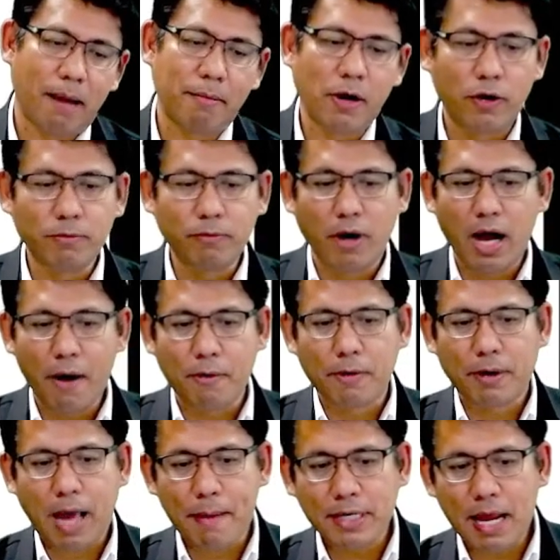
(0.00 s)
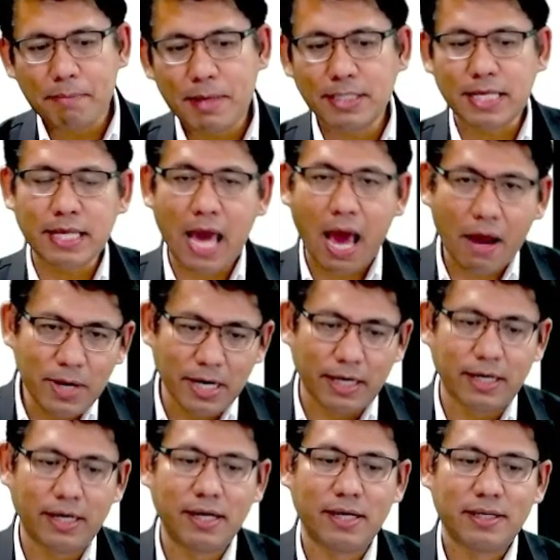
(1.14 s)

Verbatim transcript: บางคนบอกอ้าวการพนันเป็นสัญญาด้วยเหรอ